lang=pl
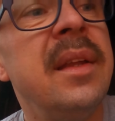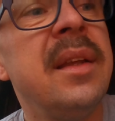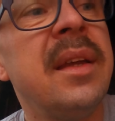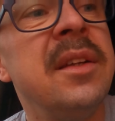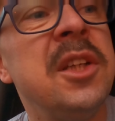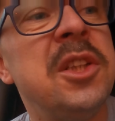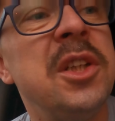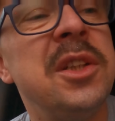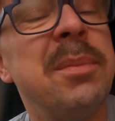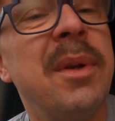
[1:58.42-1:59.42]
Nie takie
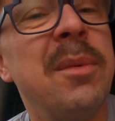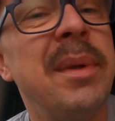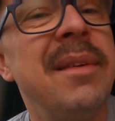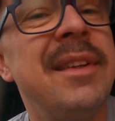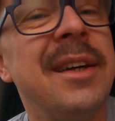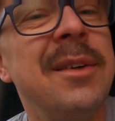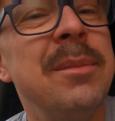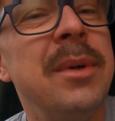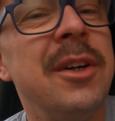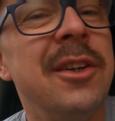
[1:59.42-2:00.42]
rzeczy żeśmy robili w
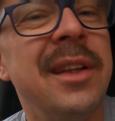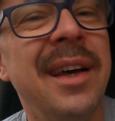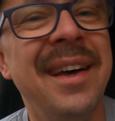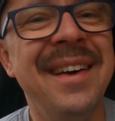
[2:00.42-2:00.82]
taką pogodę.